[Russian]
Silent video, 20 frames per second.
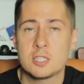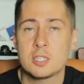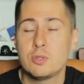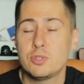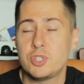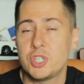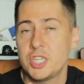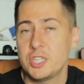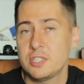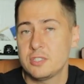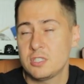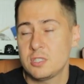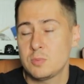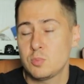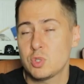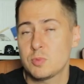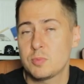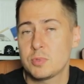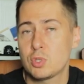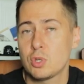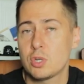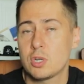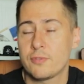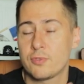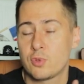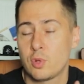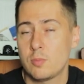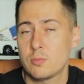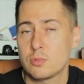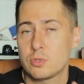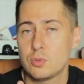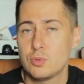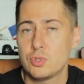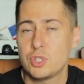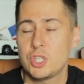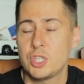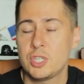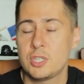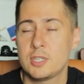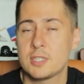Исключение здесь может быть только в том
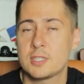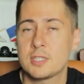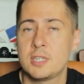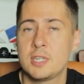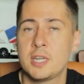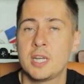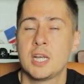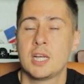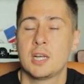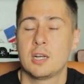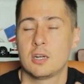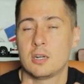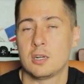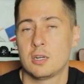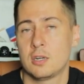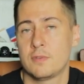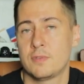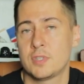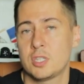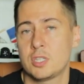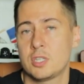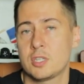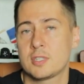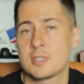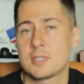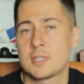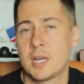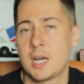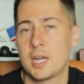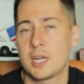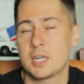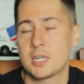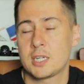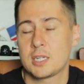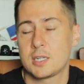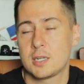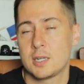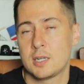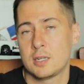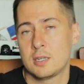случае, если э, вот этих
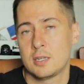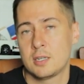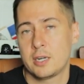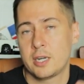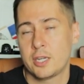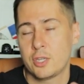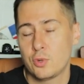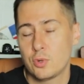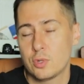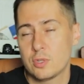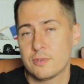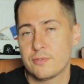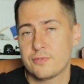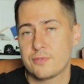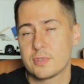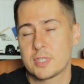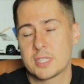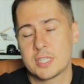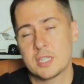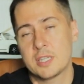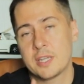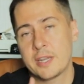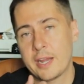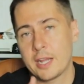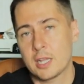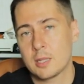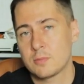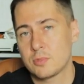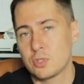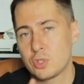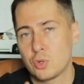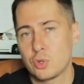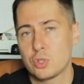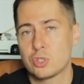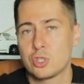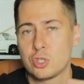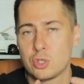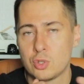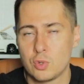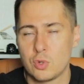старых э, районов где-то рядом
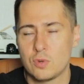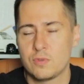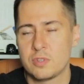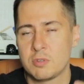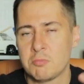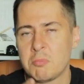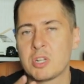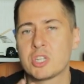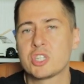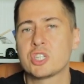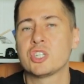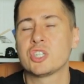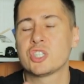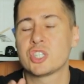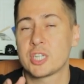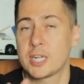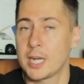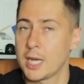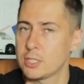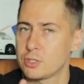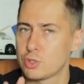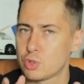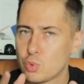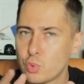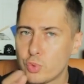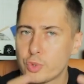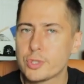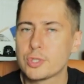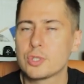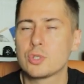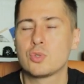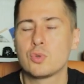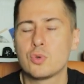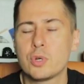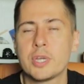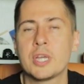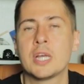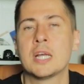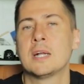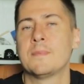строятся новые большие ЖК с
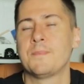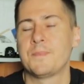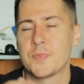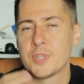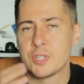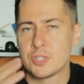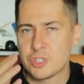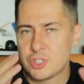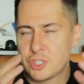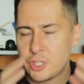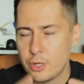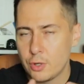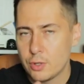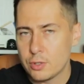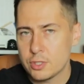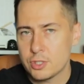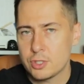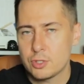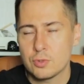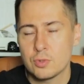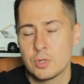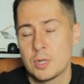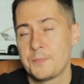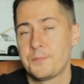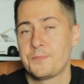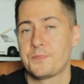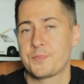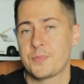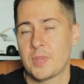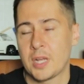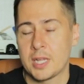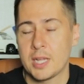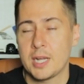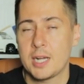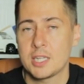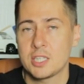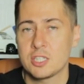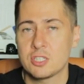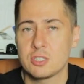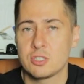густой э, населенностью, тогда,
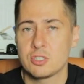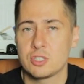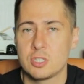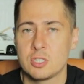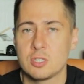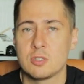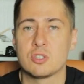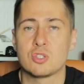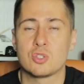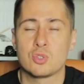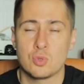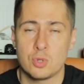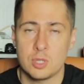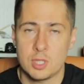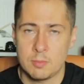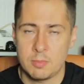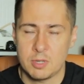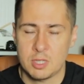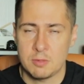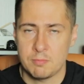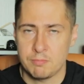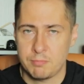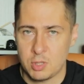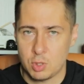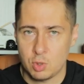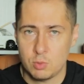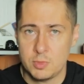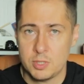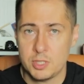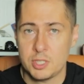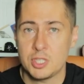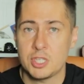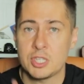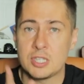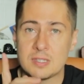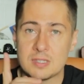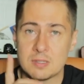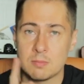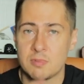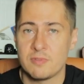конечно же, стоит об этом подумать и
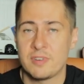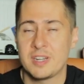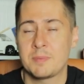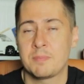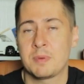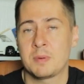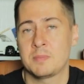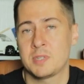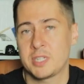не забывать про